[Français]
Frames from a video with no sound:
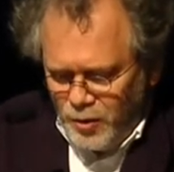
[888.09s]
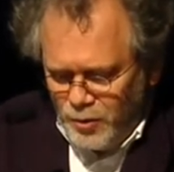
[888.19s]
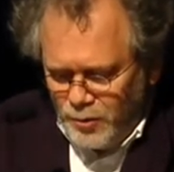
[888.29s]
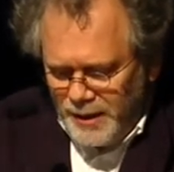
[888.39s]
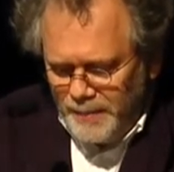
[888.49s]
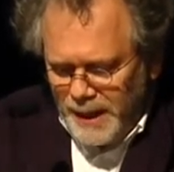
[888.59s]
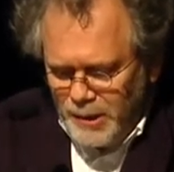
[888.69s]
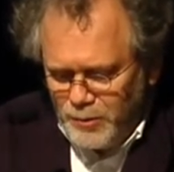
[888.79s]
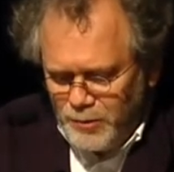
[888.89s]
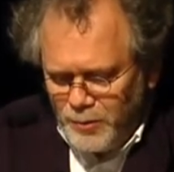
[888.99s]
sont
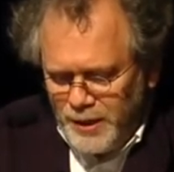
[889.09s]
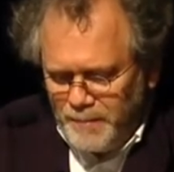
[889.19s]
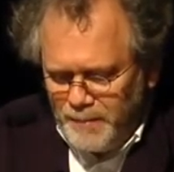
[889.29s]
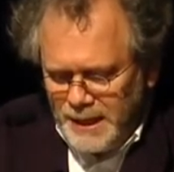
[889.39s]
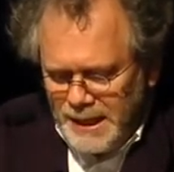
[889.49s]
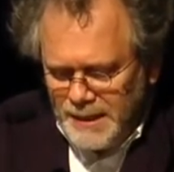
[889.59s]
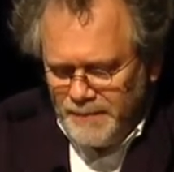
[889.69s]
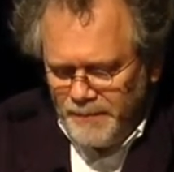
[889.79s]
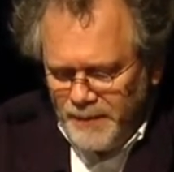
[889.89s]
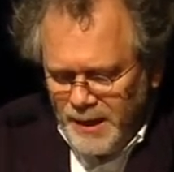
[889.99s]
apparus ce qu'on appelait
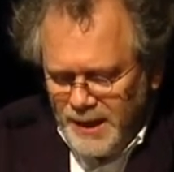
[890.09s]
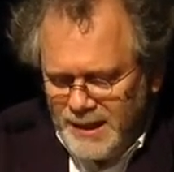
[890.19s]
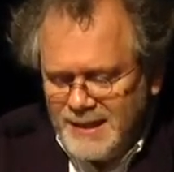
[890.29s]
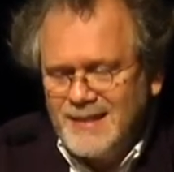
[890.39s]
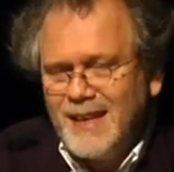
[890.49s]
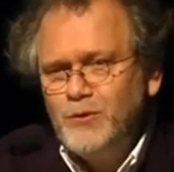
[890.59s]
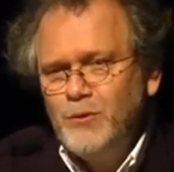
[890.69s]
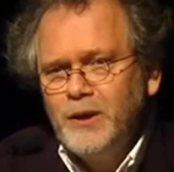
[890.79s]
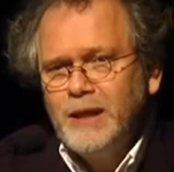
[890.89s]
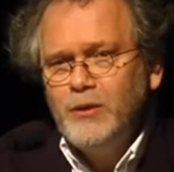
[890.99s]
les
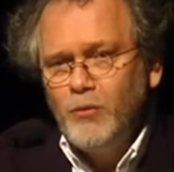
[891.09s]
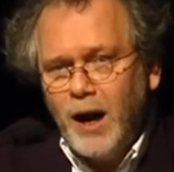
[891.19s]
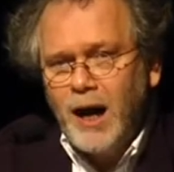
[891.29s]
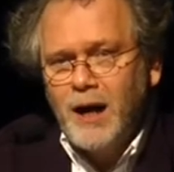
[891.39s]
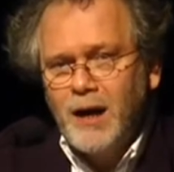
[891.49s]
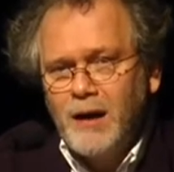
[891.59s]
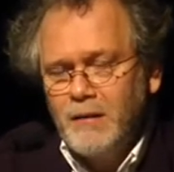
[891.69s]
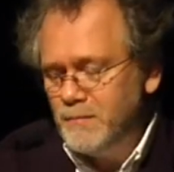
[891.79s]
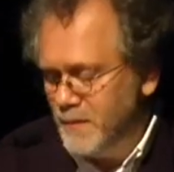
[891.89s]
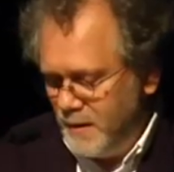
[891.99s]
ceinturies noires.